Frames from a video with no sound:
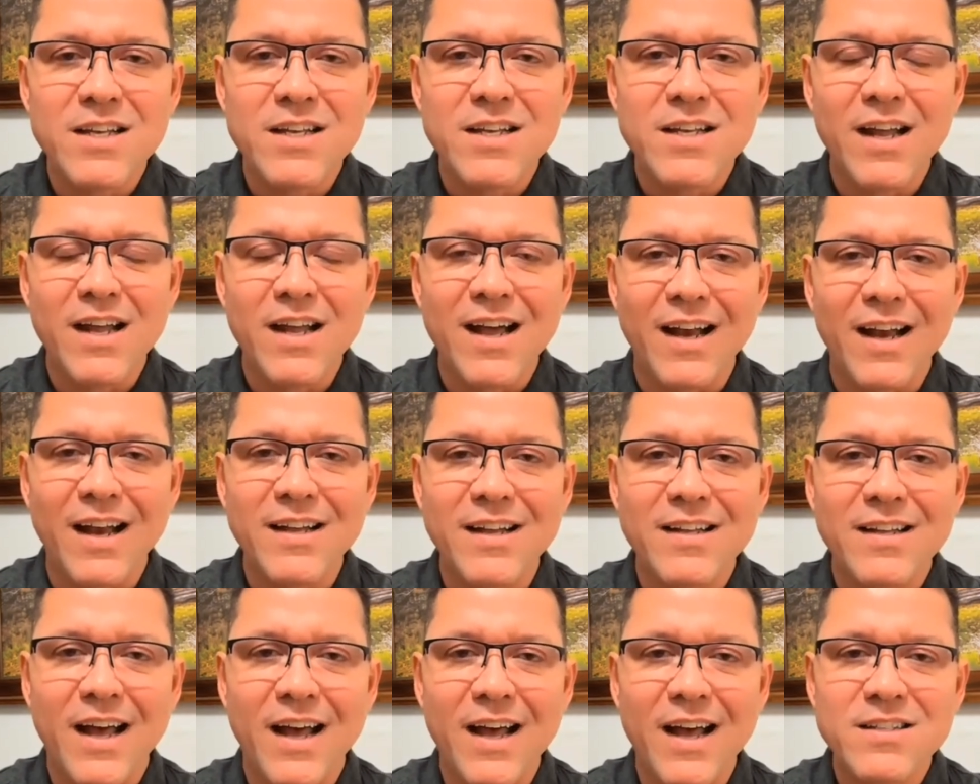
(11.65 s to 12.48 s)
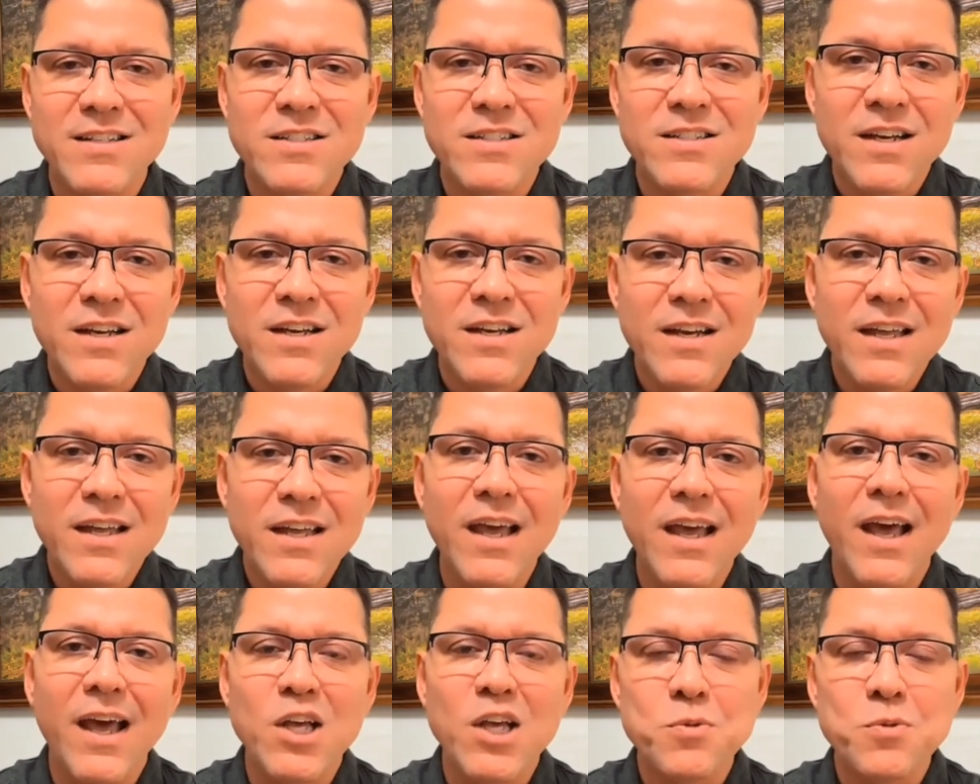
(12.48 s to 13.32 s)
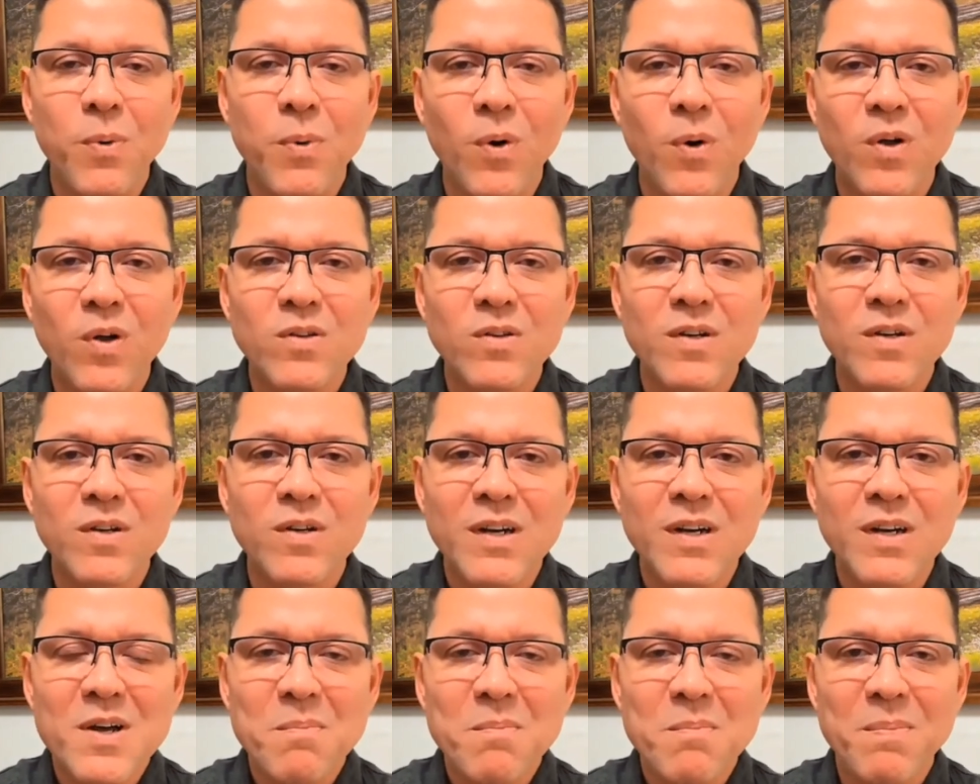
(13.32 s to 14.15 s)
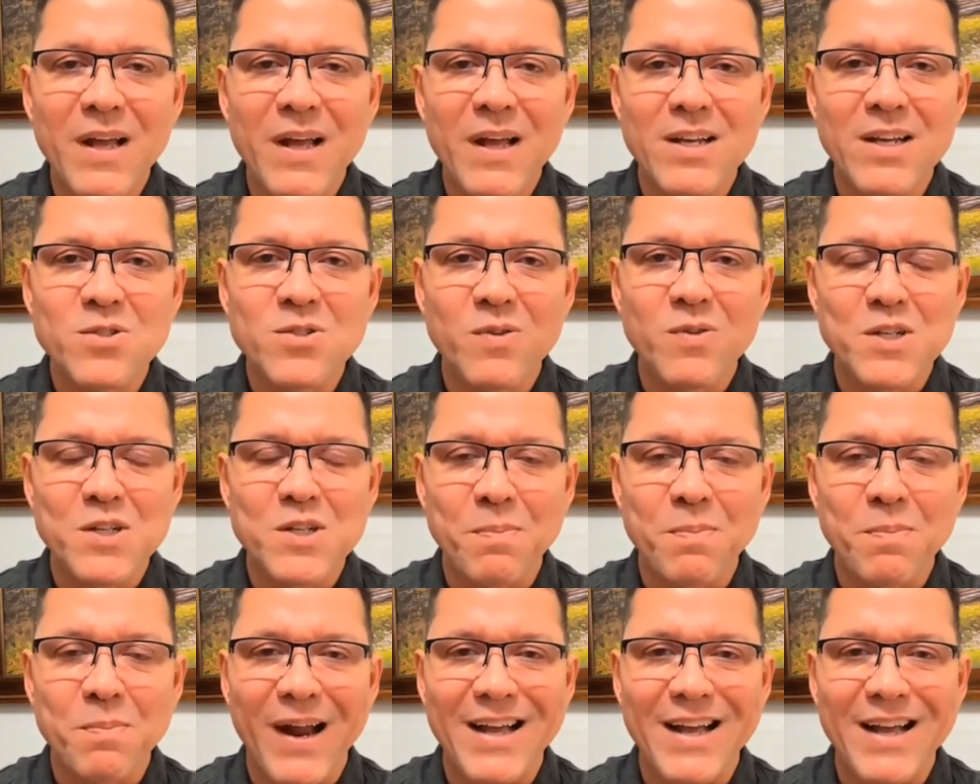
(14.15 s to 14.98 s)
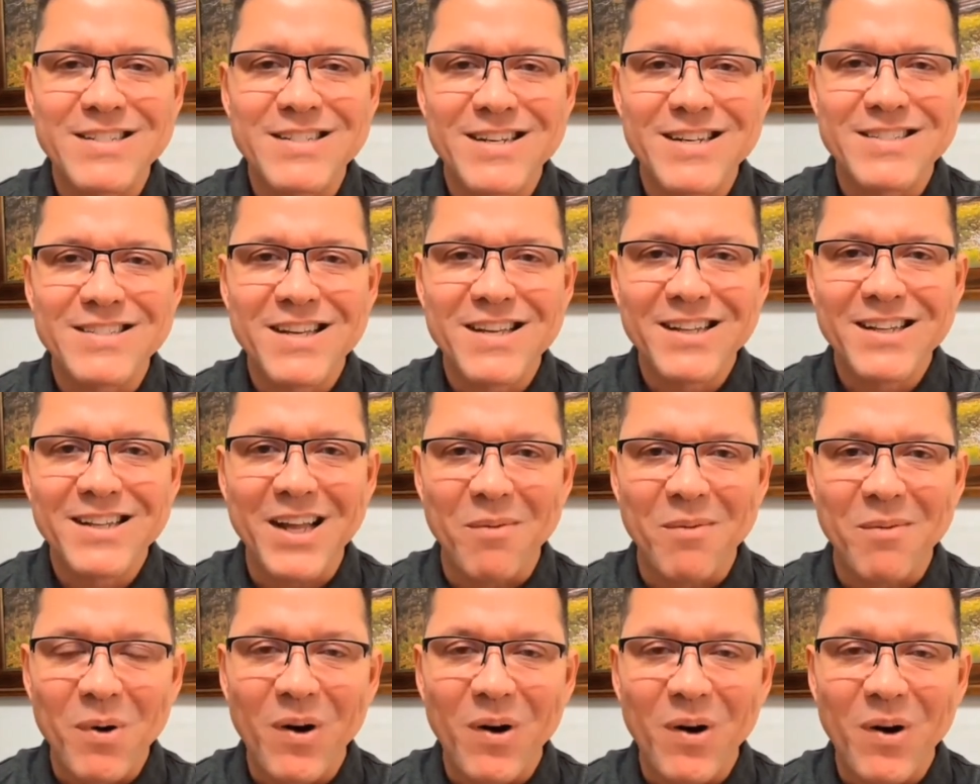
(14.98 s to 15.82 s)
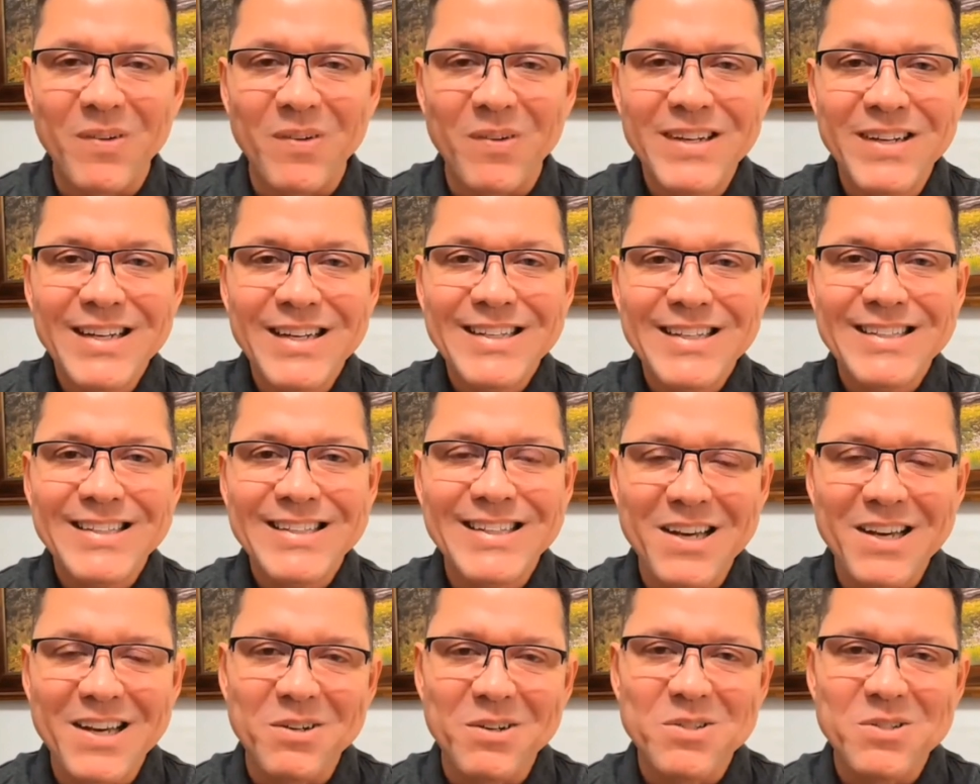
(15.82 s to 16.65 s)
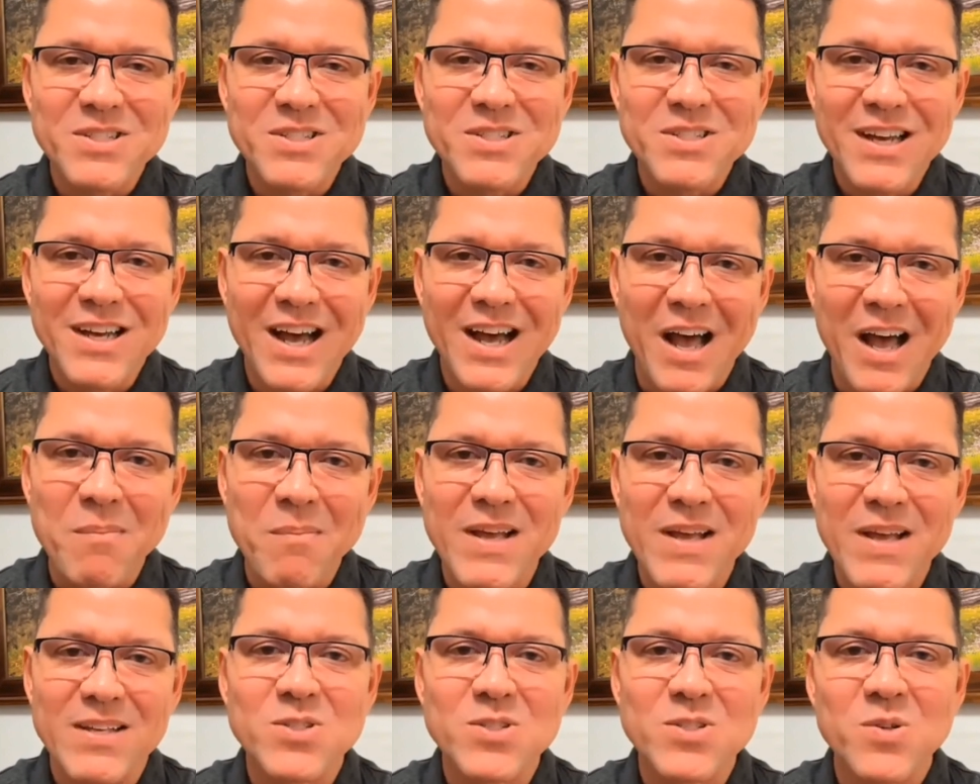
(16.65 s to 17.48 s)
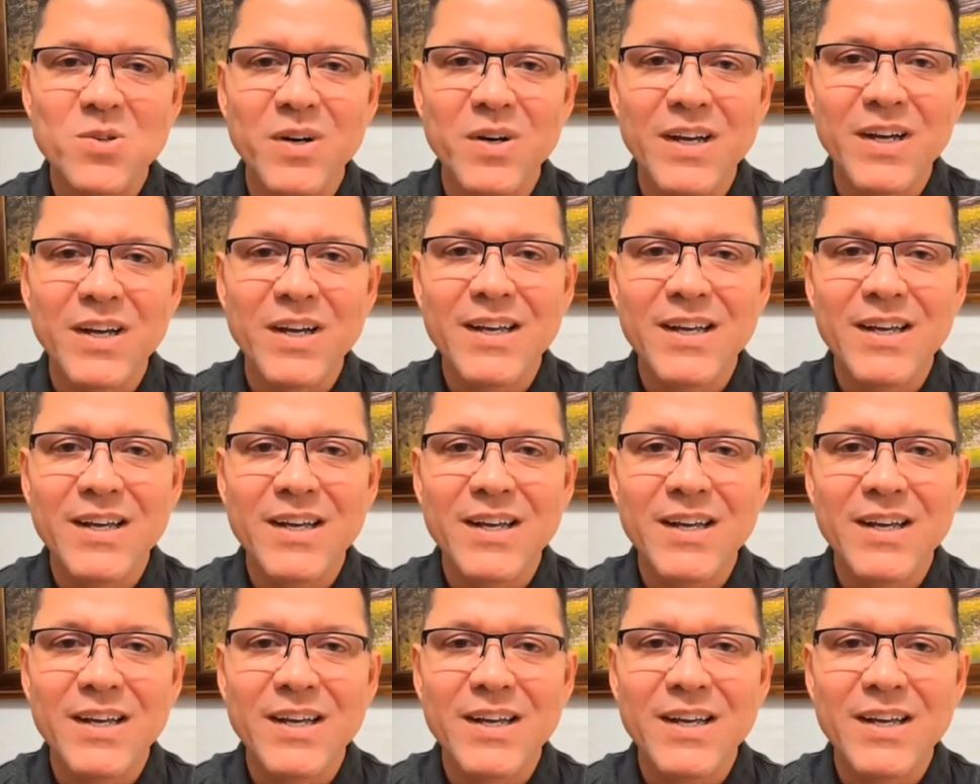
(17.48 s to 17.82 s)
E aqueles que gostarem das ilegalidades, que respondam pelas suas práticas. Tá bom?